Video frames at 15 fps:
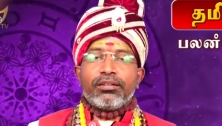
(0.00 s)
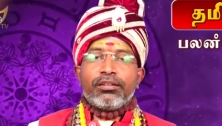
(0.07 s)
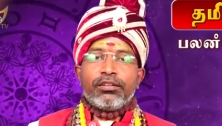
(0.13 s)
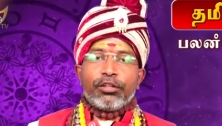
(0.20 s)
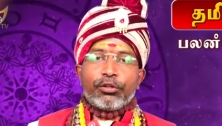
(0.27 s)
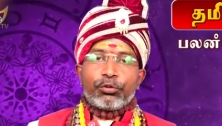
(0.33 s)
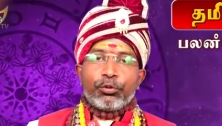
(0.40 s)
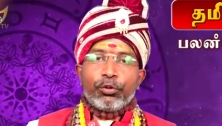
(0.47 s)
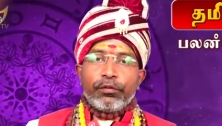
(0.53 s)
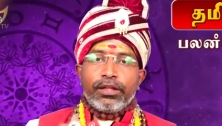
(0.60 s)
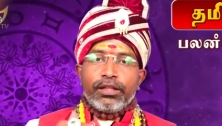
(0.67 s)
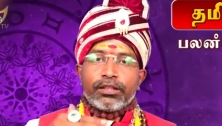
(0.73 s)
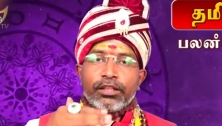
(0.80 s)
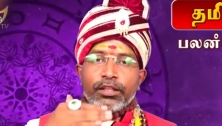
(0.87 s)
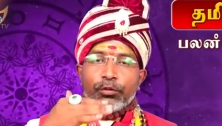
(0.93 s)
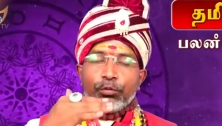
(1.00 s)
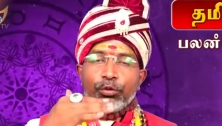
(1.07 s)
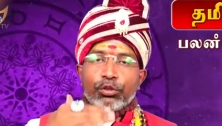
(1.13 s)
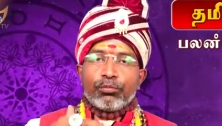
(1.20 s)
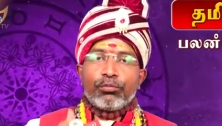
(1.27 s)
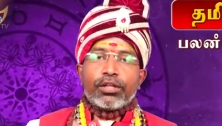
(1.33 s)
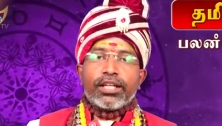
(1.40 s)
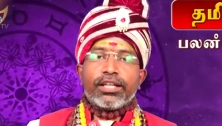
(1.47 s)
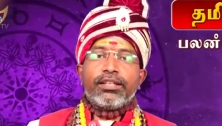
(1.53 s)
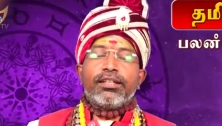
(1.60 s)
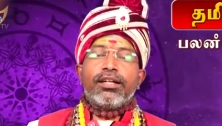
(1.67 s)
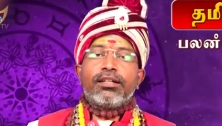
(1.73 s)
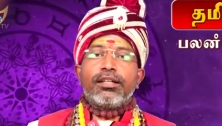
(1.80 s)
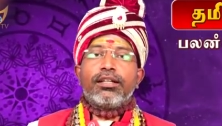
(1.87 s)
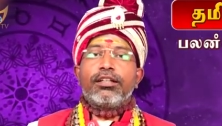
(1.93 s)
இந்த கோவிலுக்கு நீங்கள் ஒரு முறை இந்த
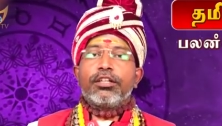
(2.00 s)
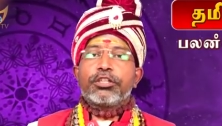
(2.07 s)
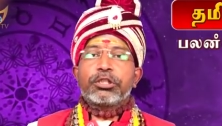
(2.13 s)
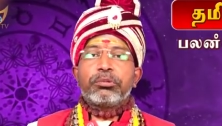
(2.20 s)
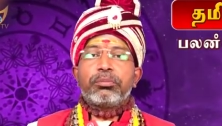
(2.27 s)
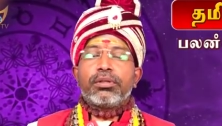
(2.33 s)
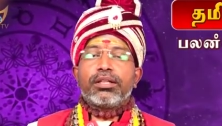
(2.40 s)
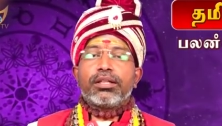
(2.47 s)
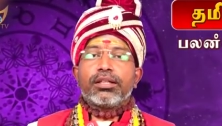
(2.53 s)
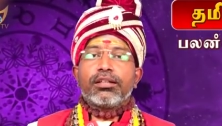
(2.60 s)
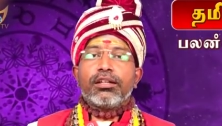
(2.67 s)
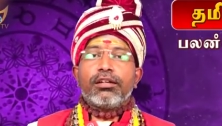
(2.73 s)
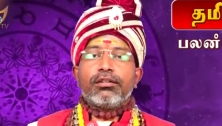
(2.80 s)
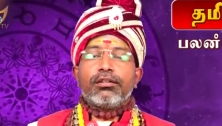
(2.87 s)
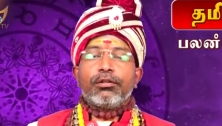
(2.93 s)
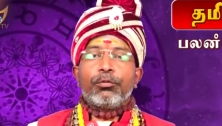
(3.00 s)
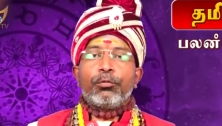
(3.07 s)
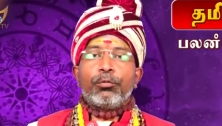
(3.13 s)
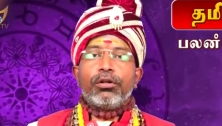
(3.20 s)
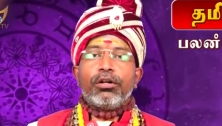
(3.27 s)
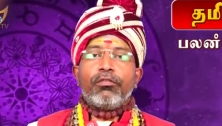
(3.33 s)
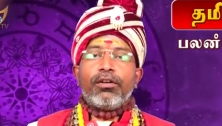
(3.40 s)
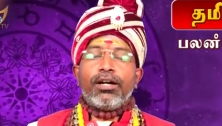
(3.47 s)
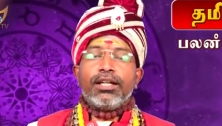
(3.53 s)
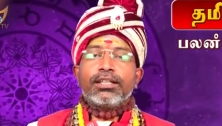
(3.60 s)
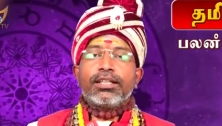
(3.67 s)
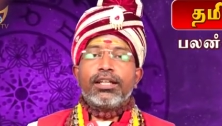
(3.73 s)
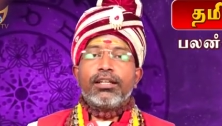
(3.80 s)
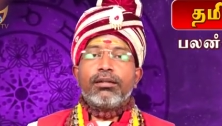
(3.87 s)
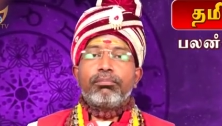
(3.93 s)
ஆண்டில் தரிசனம் பண்ணிங்களா உங்கள்
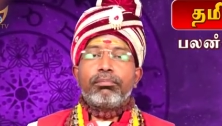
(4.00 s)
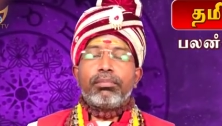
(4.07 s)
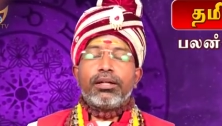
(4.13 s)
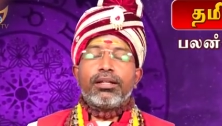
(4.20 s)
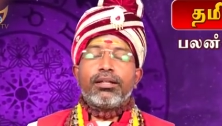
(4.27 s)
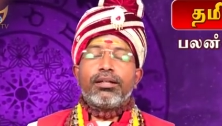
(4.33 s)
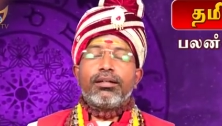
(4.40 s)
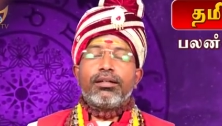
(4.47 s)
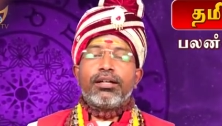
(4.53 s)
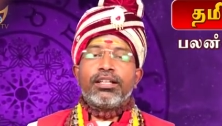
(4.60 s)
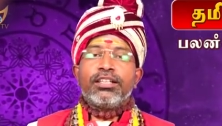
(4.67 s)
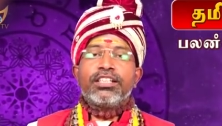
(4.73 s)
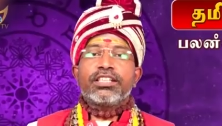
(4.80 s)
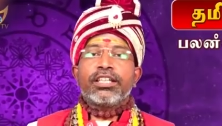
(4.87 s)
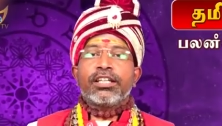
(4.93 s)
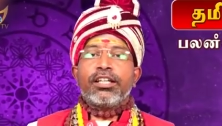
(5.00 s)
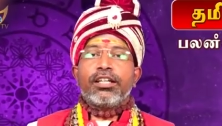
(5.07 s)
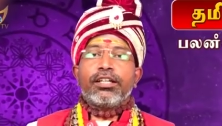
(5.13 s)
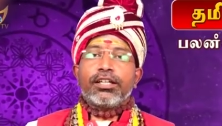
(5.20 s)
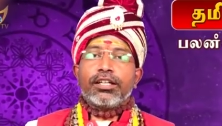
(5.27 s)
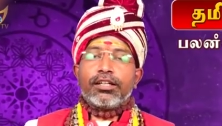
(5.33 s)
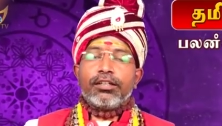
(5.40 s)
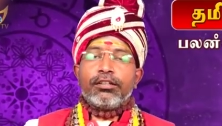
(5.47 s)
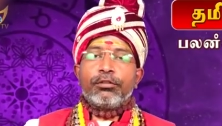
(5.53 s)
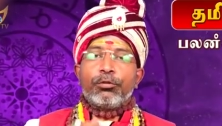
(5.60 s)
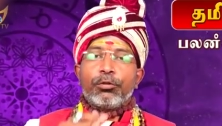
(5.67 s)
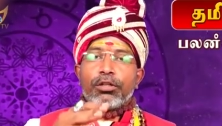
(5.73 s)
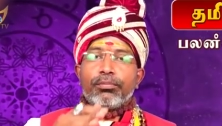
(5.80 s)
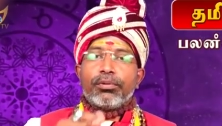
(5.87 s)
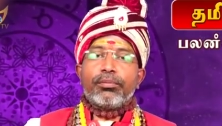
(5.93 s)
வாழ்க்கையில் பல அதிசயங்கள்லாம் நீங்கள்
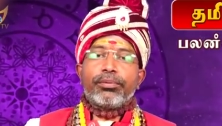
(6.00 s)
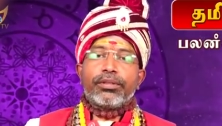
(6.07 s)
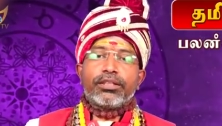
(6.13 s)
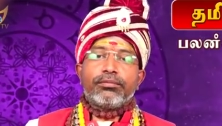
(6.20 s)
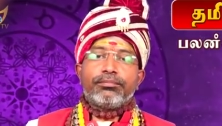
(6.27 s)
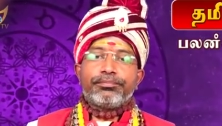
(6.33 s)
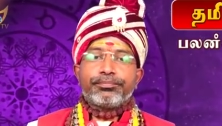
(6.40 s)
கண்கூட பார்ப்பீங்க